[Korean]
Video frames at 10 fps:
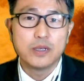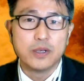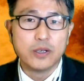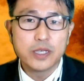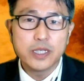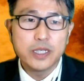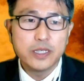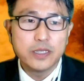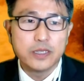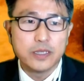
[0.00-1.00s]

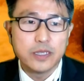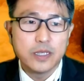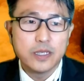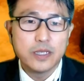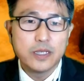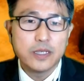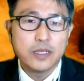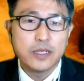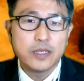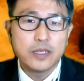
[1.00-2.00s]
어린이는
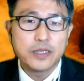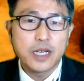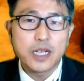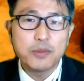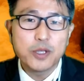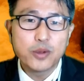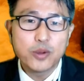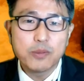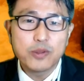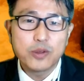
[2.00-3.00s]
사람의
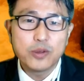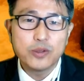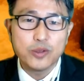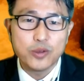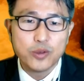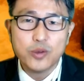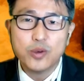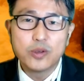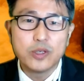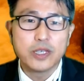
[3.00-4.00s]
속임수,
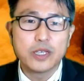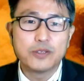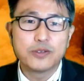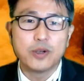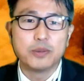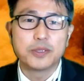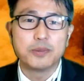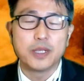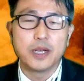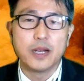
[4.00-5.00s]
유혹을 이길 수가
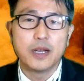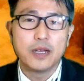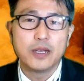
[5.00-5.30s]
없습니다.